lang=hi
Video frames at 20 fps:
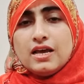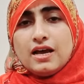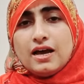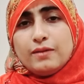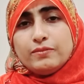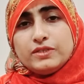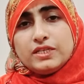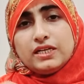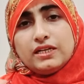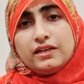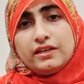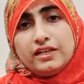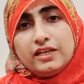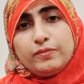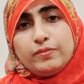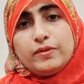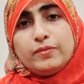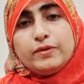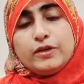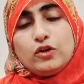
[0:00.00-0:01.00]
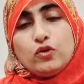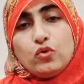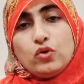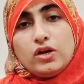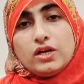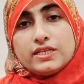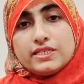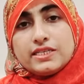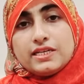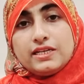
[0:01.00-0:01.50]
हमसे क्लिनिक पे भी लोग
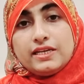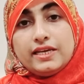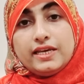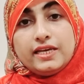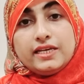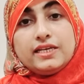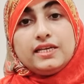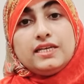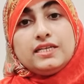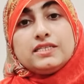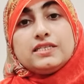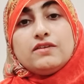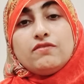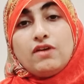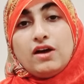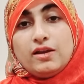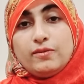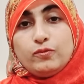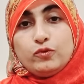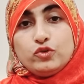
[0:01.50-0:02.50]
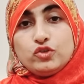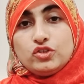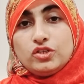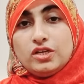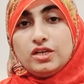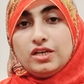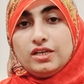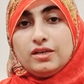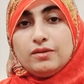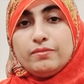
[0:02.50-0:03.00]
अक्सर एक ही सवाल पूछते
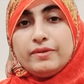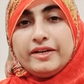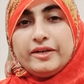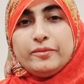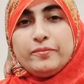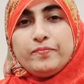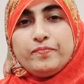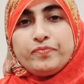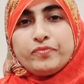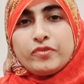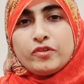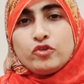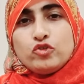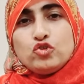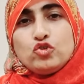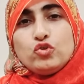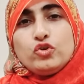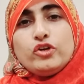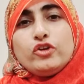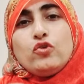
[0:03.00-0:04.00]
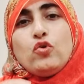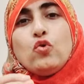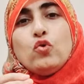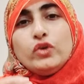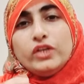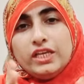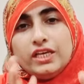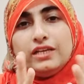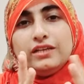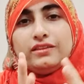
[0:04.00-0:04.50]
हैं कि मैडम शुगर
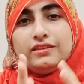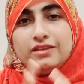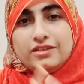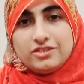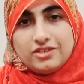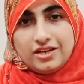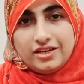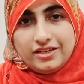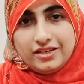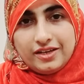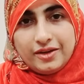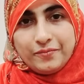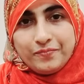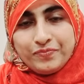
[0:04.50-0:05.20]
होनी कितनी चाहिए